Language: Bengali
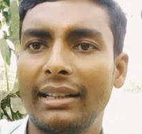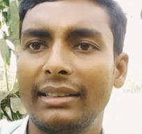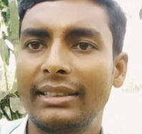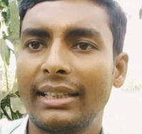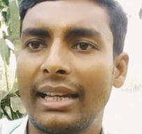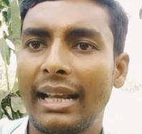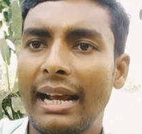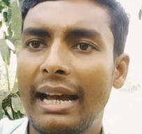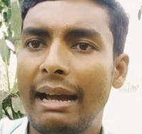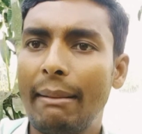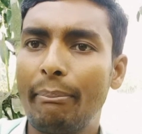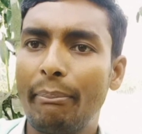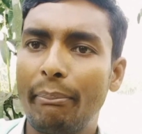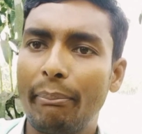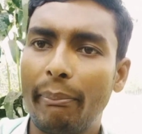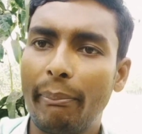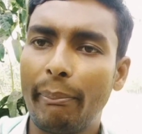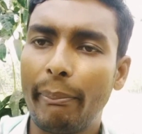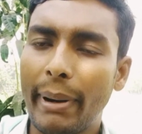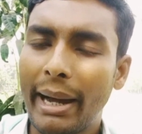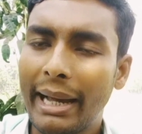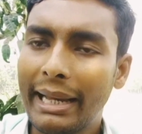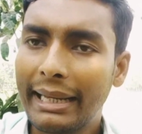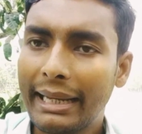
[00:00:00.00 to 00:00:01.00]
যারা
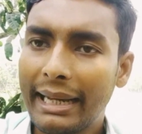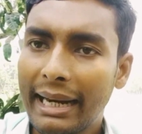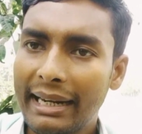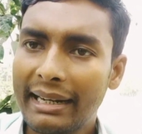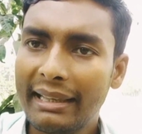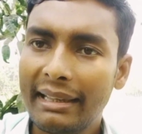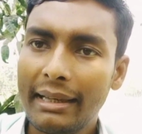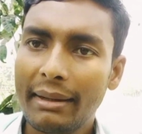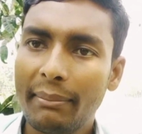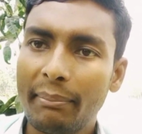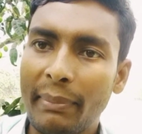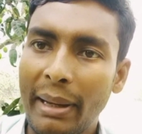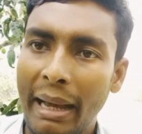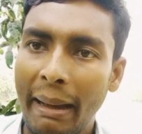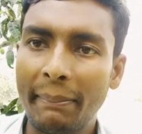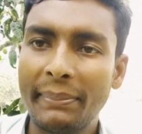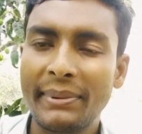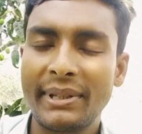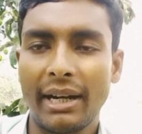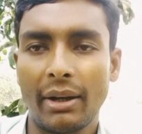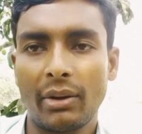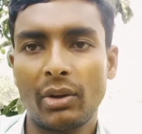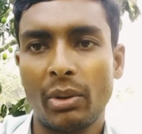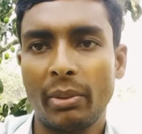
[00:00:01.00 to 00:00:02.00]
পাইকারি
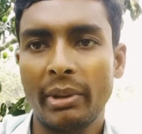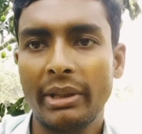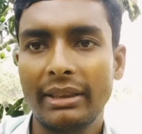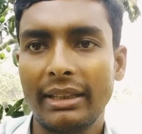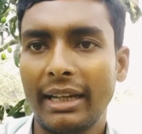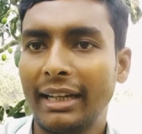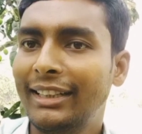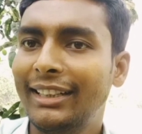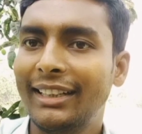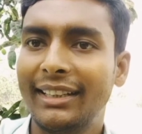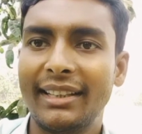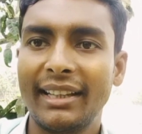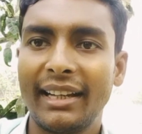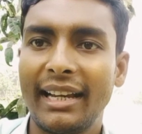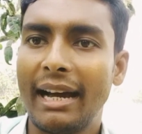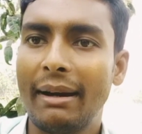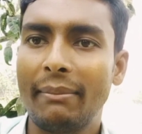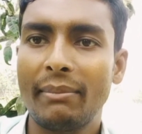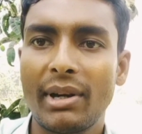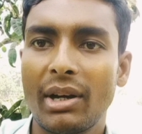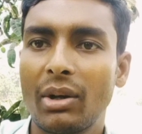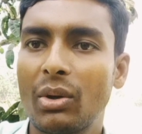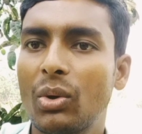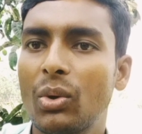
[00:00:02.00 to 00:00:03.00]
ব্যবসা করবেন তাদের থেকে
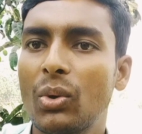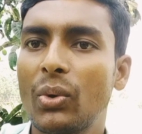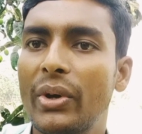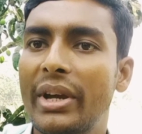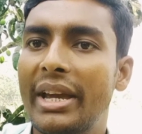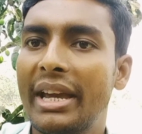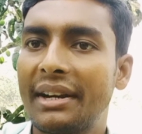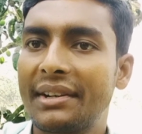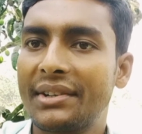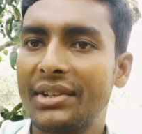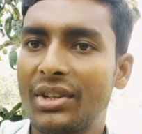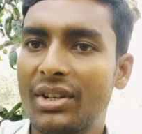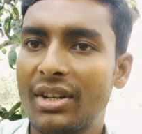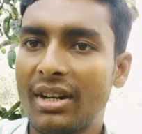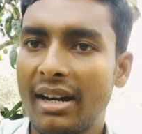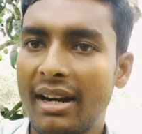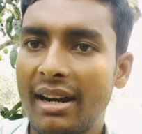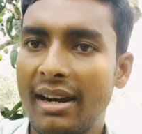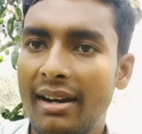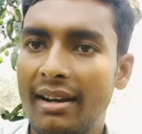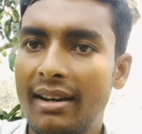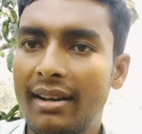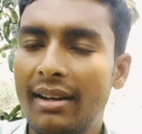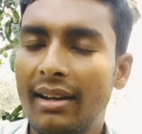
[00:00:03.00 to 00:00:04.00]
আমরা কোনো এক্সট্রা
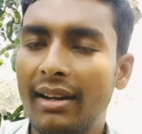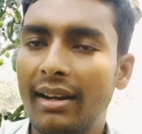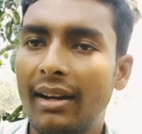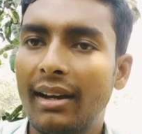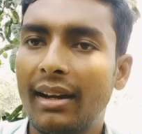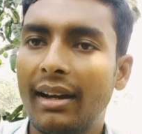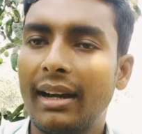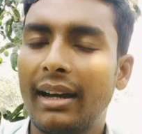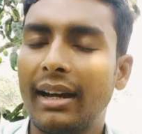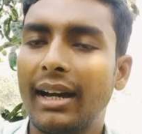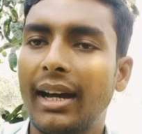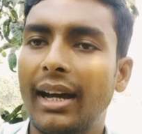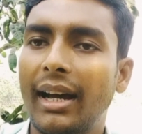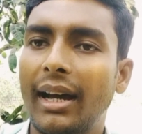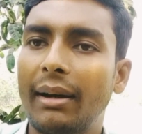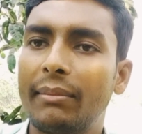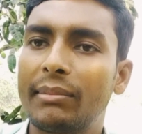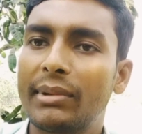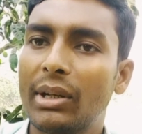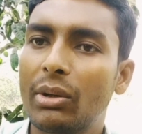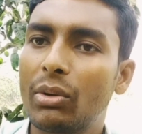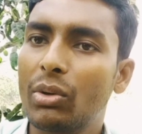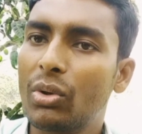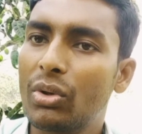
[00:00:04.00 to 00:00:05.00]

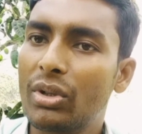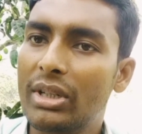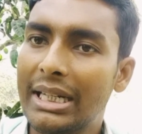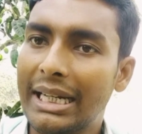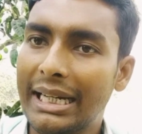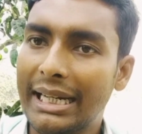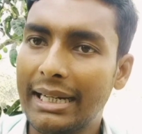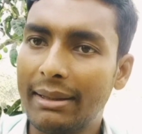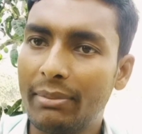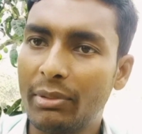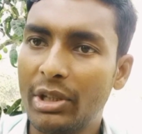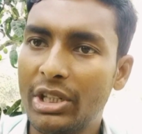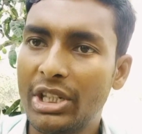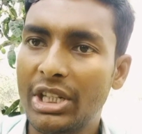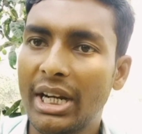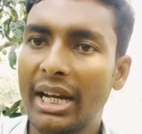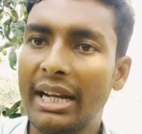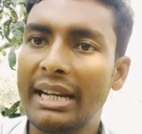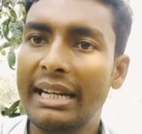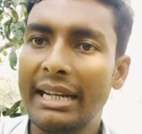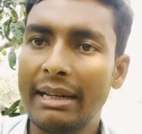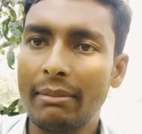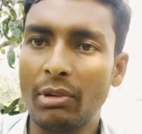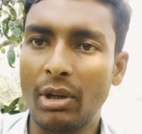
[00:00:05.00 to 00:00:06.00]
আমরা কোনো টাকা পয়সা
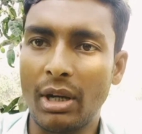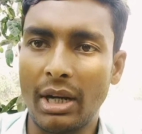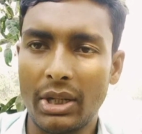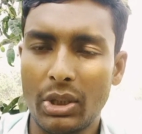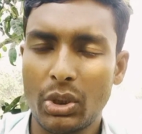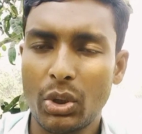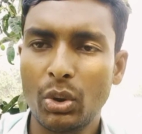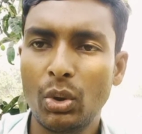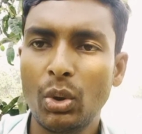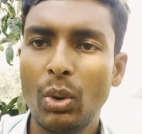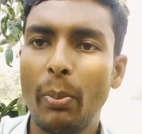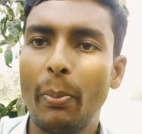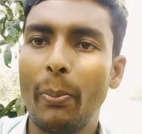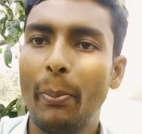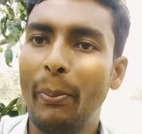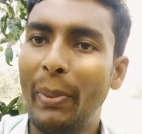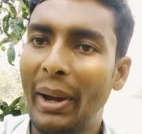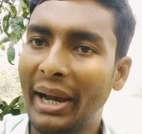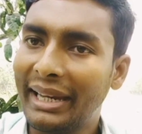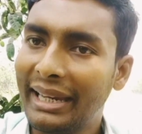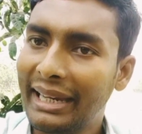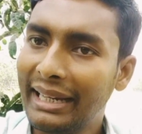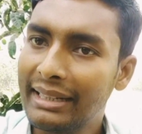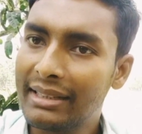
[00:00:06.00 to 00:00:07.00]
নেব না শুধু
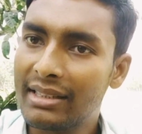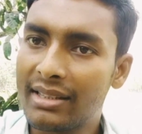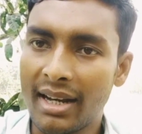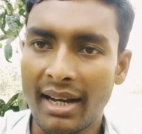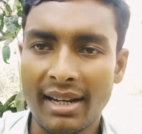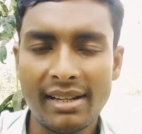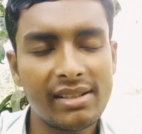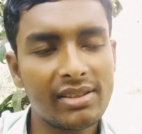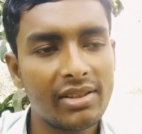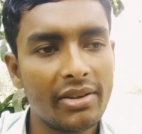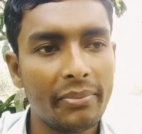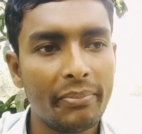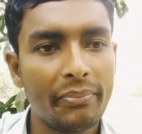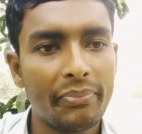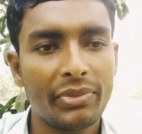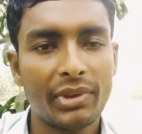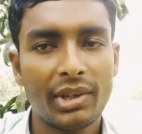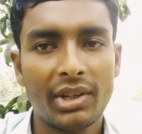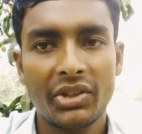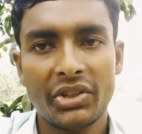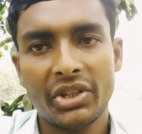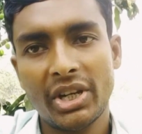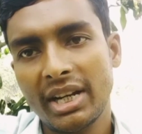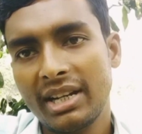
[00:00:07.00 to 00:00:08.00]
প্যাকিং চার্জ
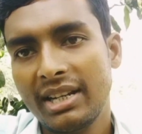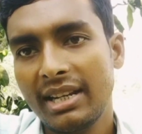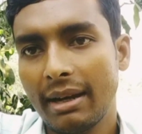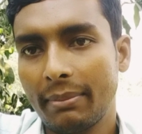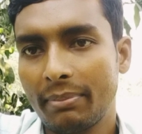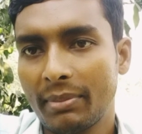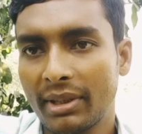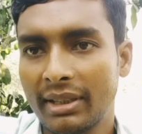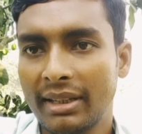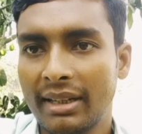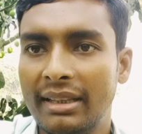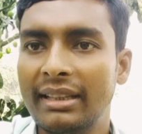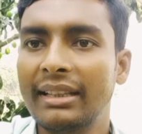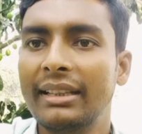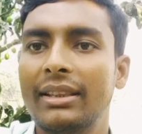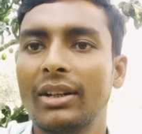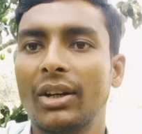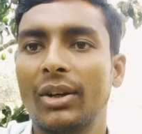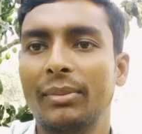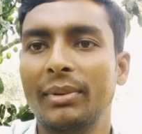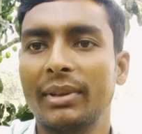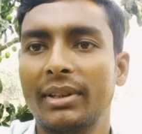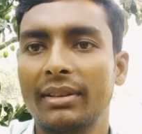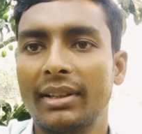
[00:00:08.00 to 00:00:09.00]
সেটি আপনাদের দিতে
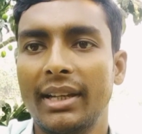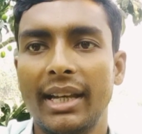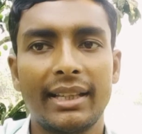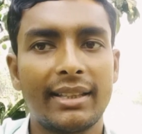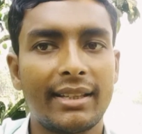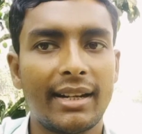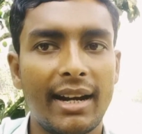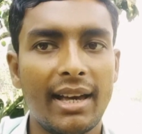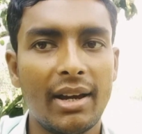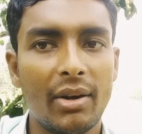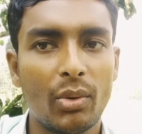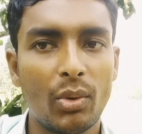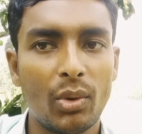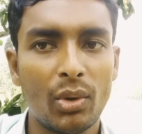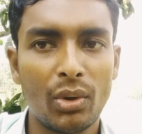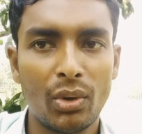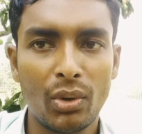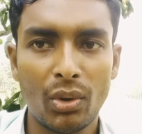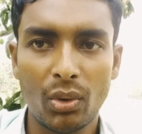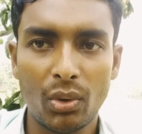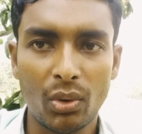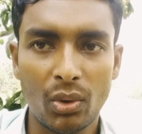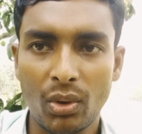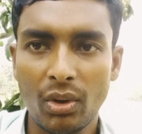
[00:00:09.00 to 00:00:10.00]
হবে এছাড়া অন্য
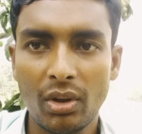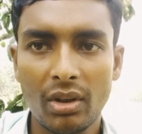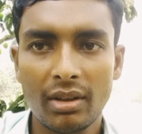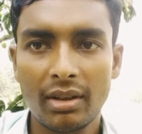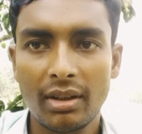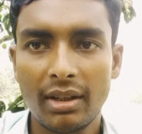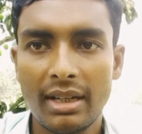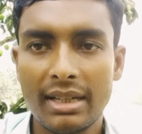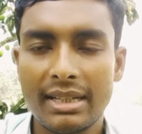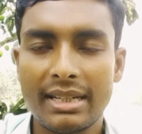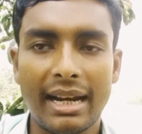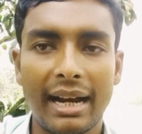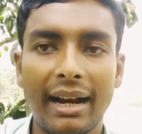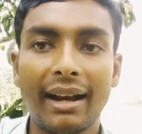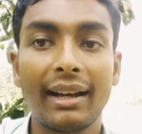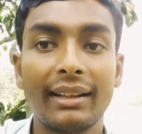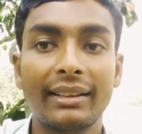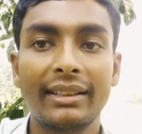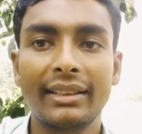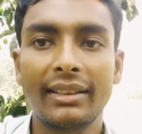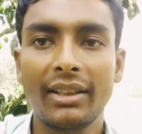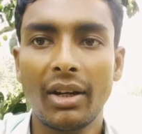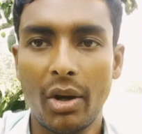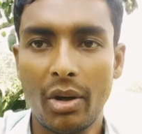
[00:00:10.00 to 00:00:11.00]
কোনো টাকা
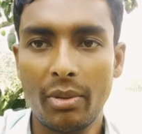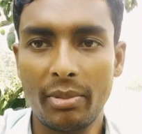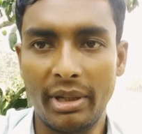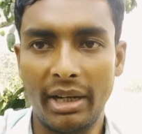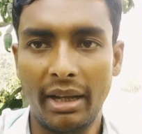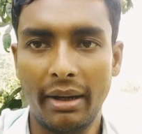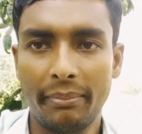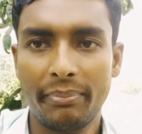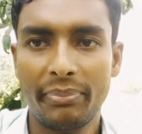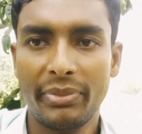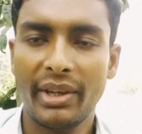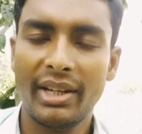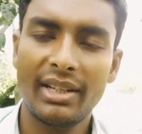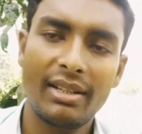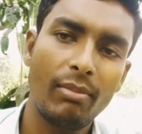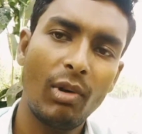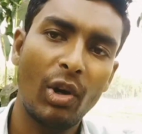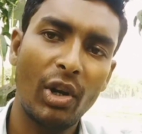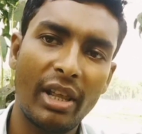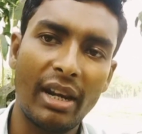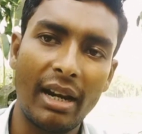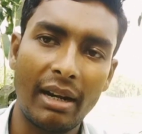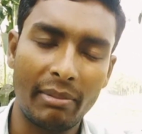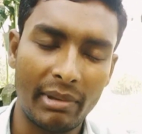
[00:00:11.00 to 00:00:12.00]
দিতে হবে না এটি
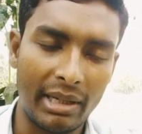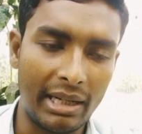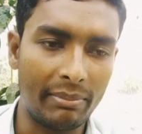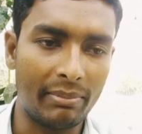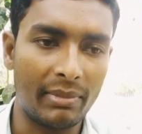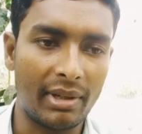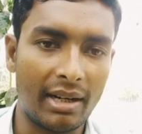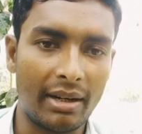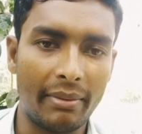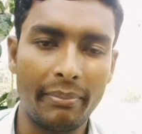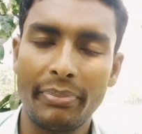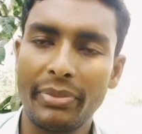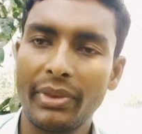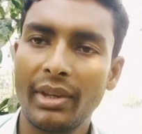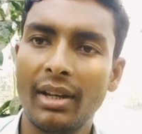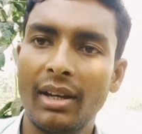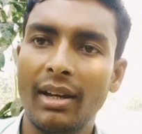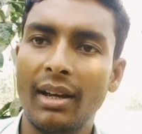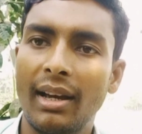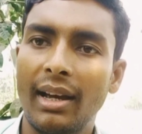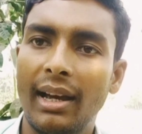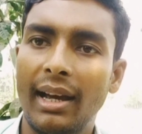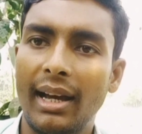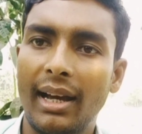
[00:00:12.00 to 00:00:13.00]
মনে রাখবেন আপনারা
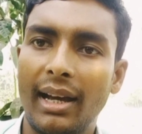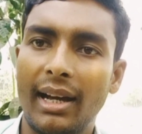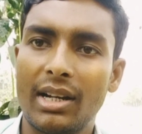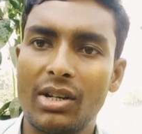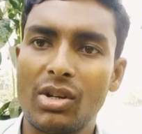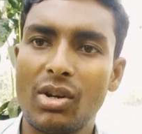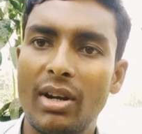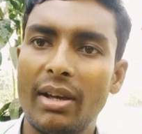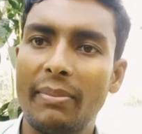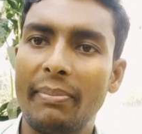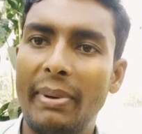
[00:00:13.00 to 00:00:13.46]
আসলে